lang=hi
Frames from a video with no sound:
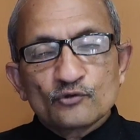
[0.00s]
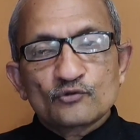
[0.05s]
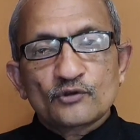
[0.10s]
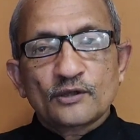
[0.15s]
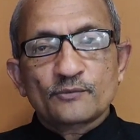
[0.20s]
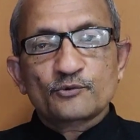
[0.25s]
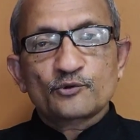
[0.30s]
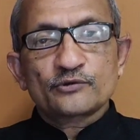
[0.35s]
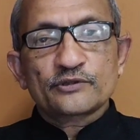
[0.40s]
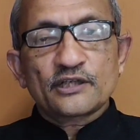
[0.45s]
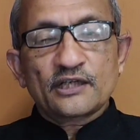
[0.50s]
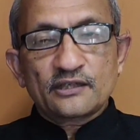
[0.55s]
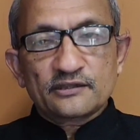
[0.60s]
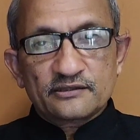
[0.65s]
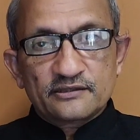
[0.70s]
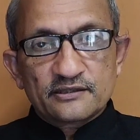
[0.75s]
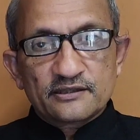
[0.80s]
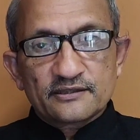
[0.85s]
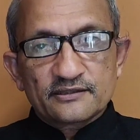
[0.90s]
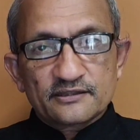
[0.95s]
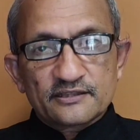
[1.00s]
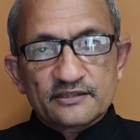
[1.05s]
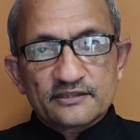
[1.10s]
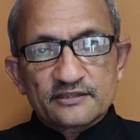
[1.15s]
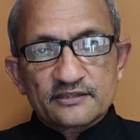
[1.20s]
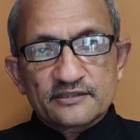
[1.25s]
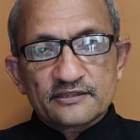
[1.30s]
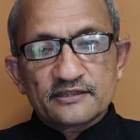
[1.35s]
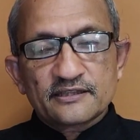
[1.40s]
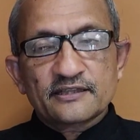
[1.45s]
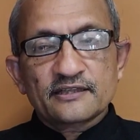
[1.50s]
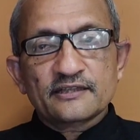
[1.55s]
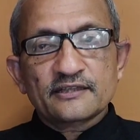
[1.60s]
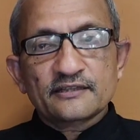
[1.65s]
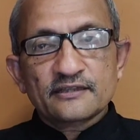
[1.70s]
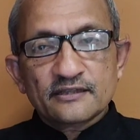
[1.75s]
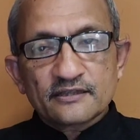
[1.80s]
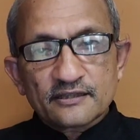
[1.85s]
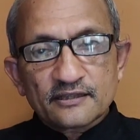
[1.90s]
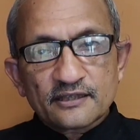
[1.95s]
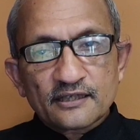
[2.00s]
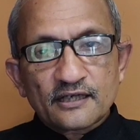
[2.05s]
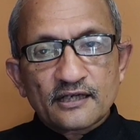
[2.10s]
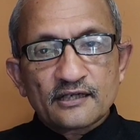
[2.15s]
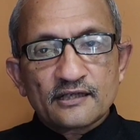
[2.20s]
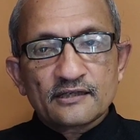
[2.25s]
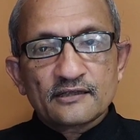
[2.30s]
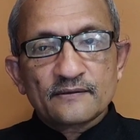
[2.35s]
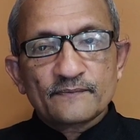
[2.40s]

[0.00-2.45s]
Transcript: तो आपको याद रखना चाहिए कि घर का